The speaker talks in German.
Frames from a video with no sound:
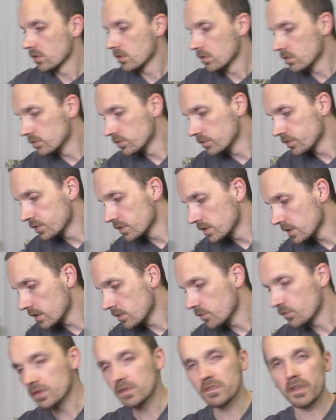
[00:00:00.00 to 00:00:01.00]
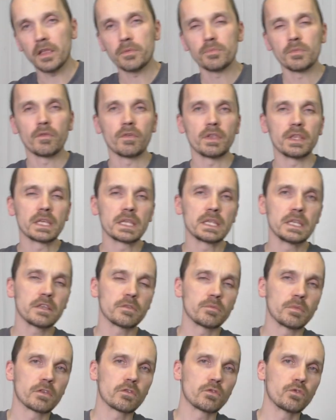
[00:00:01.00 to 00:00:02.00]
Und verzeiht mir, wenn ich
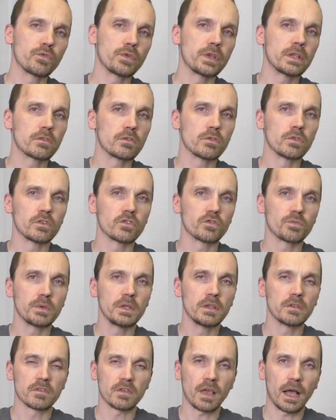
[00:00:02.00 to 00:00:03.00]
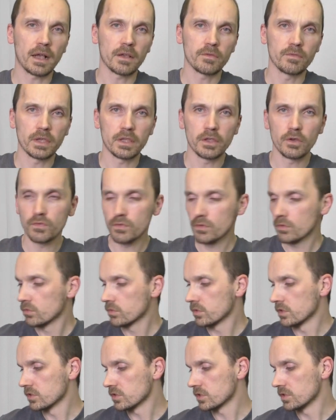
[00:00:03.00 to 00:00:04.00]
nicht mehr so viel zu den Spielen sagen werde
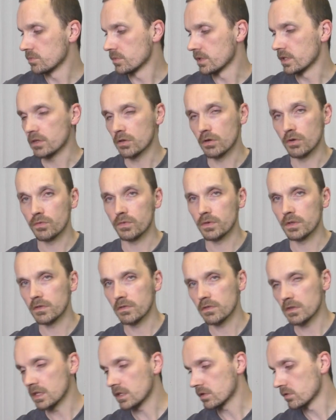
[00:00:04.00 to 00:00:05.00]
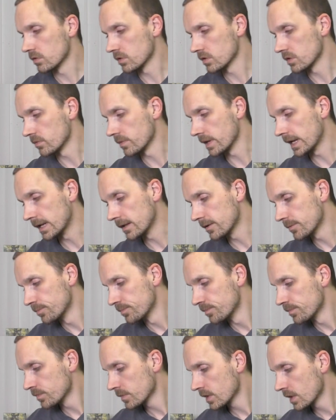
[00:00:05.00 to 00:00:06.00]
aufgrund der Stimme. Ich hoffe, es geht noch eine Weile.
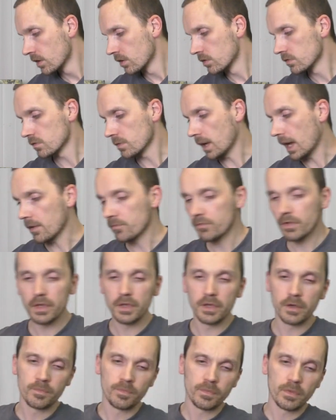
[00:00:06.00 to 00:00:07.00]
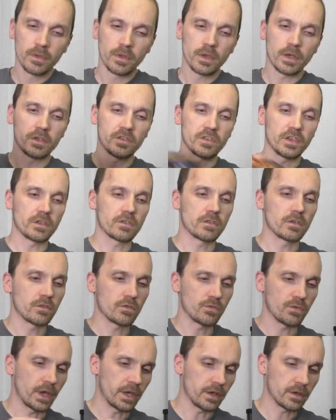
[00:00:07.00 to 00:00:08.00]
Und zwar haben wir hier als
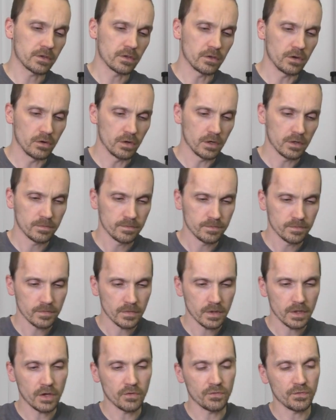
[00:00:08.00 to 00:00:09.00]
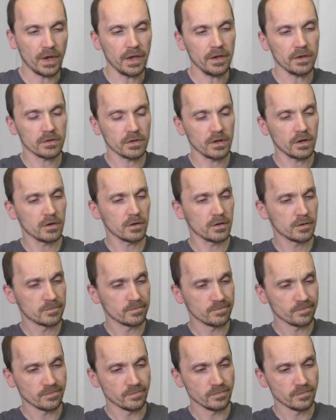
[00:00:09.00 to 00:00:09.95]
erstes Fire Tower. Ja, Fire Tower